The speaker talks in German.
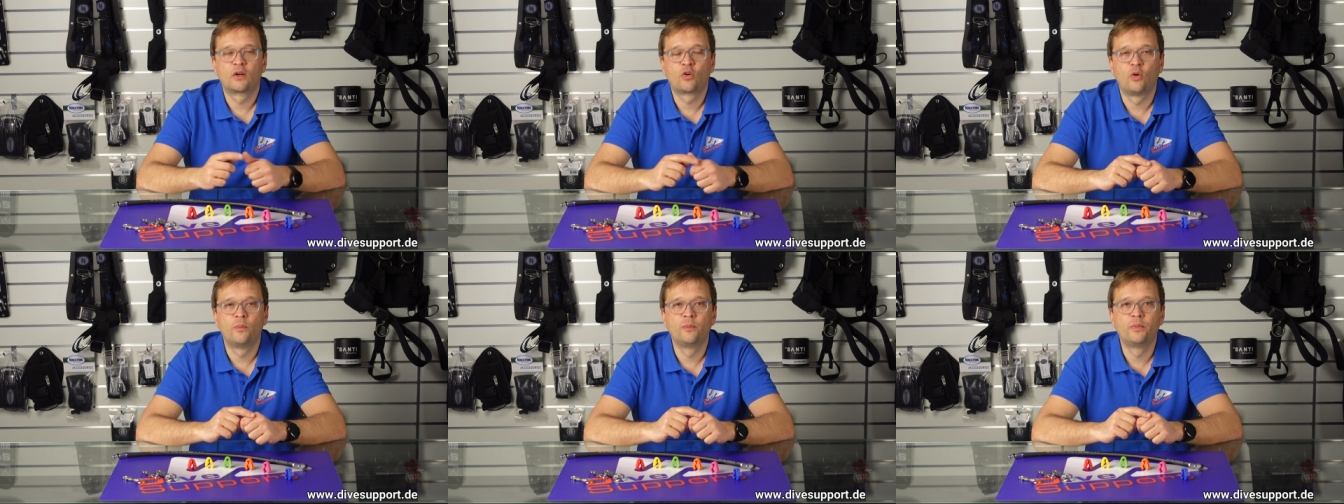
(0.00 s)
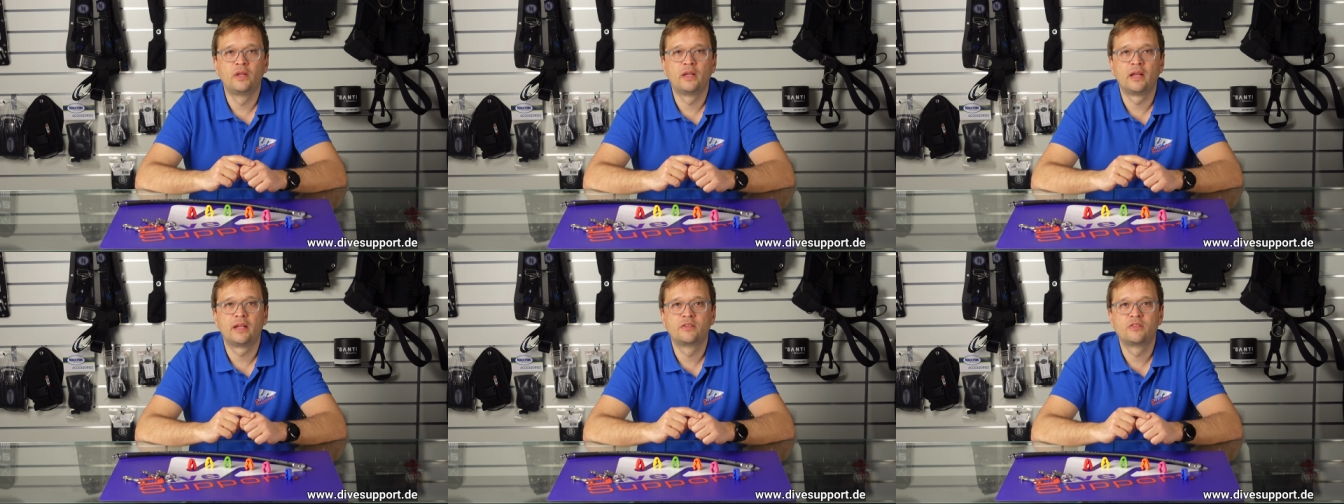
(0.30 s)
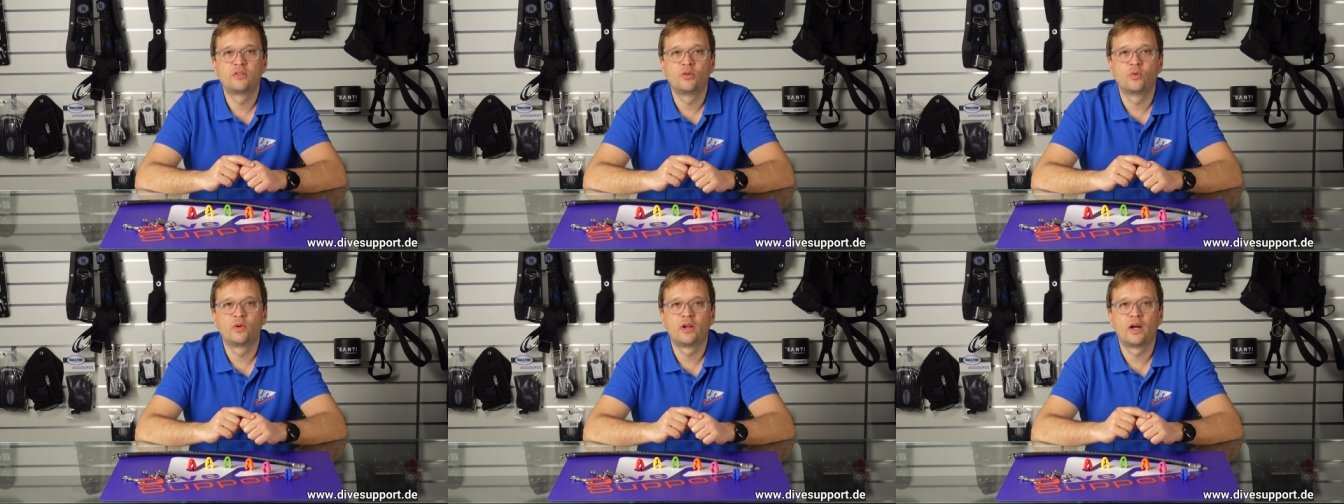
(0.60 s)

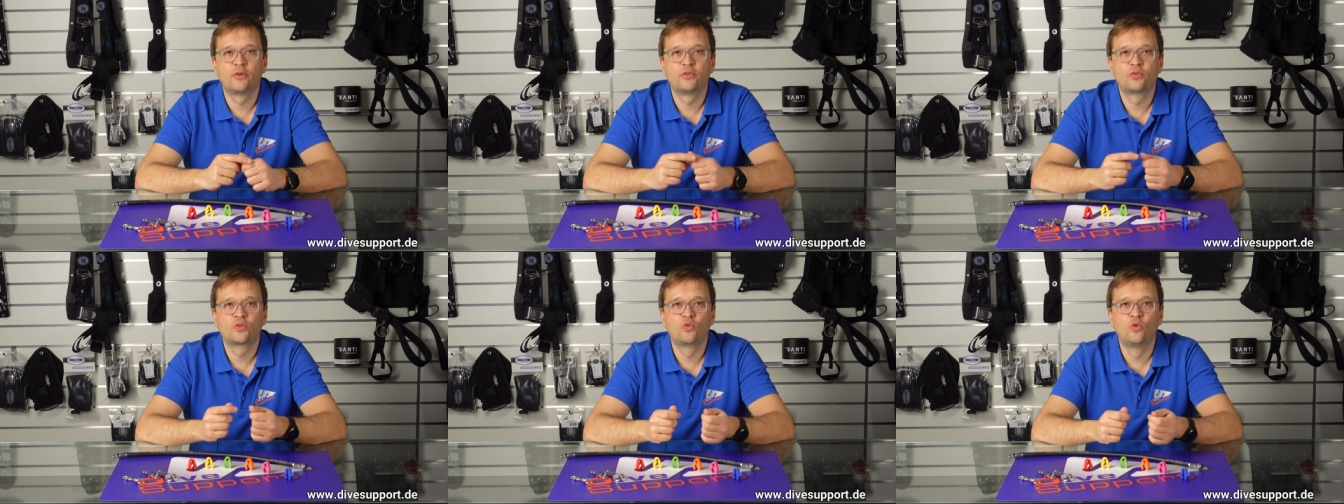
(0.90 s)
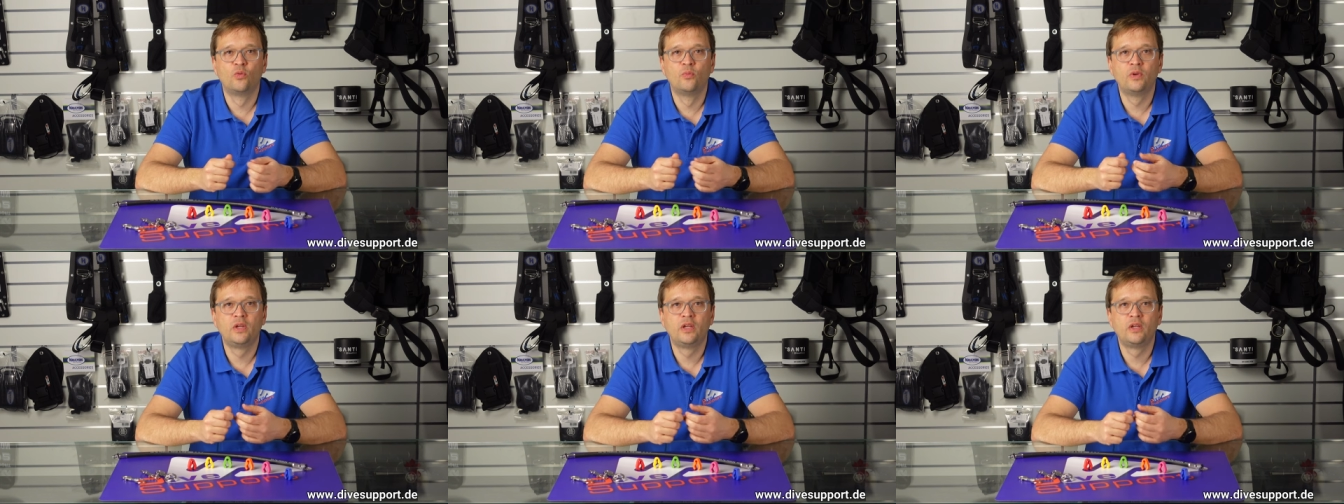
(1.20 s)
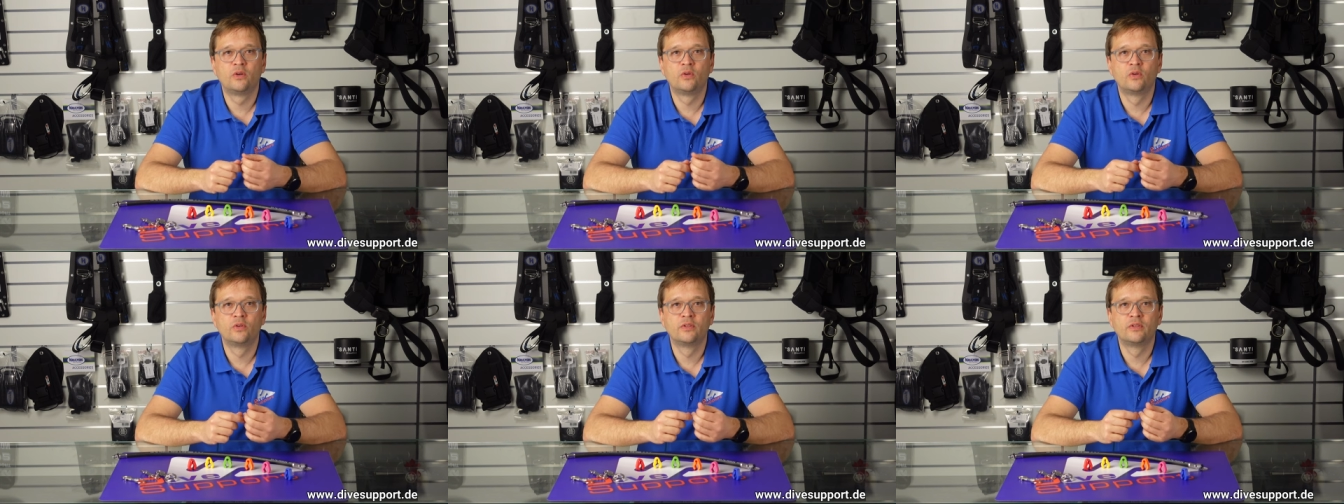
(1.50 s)
Kombination aus
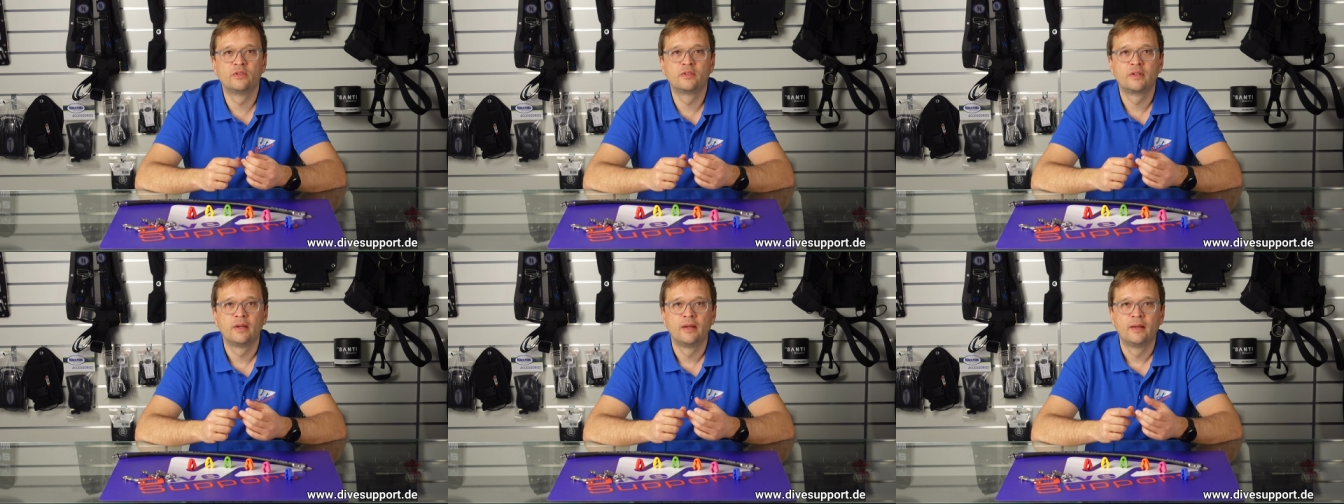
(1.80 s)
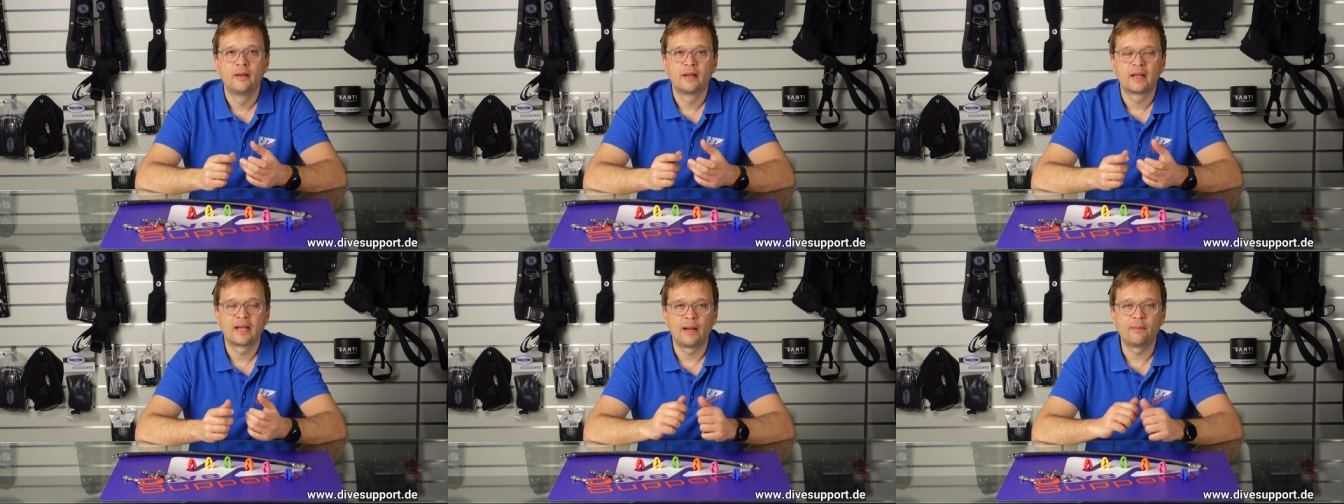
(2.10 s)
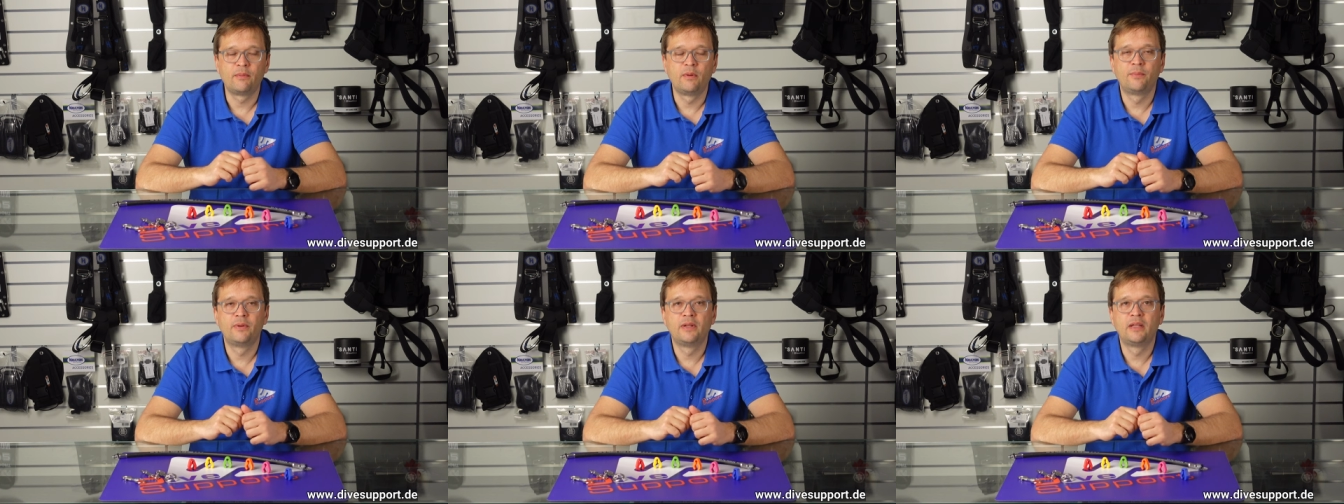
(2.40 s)
Gummi und
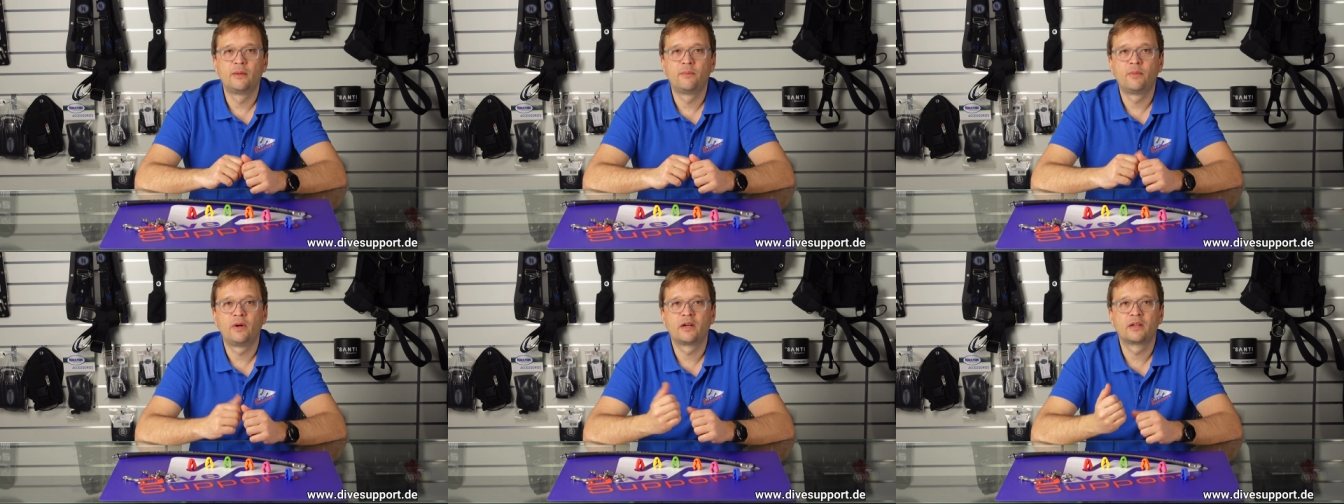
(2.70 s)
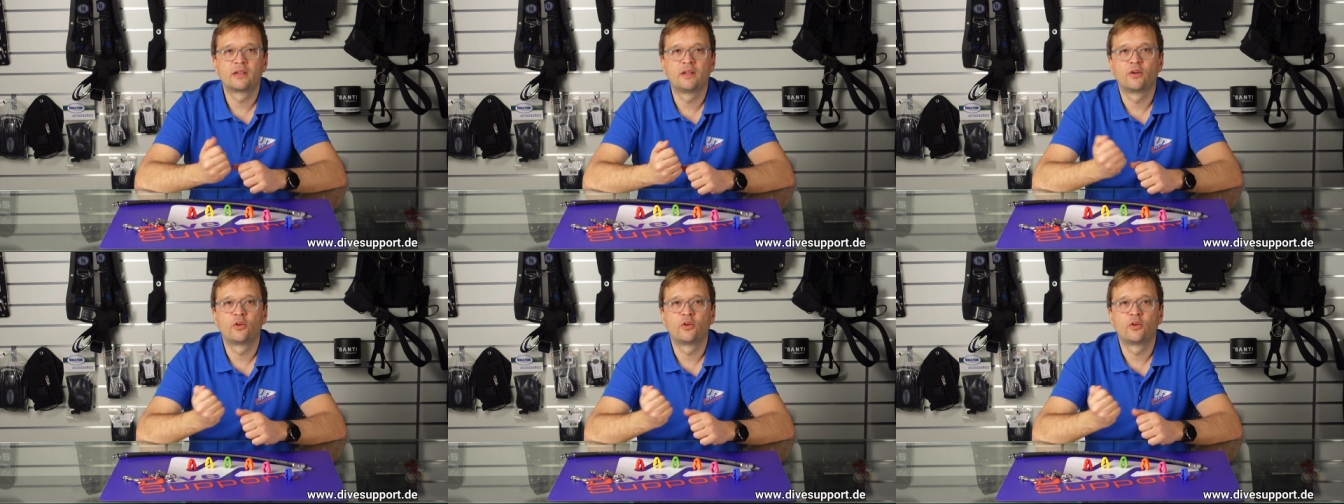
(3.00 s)
Kabelbinder macht,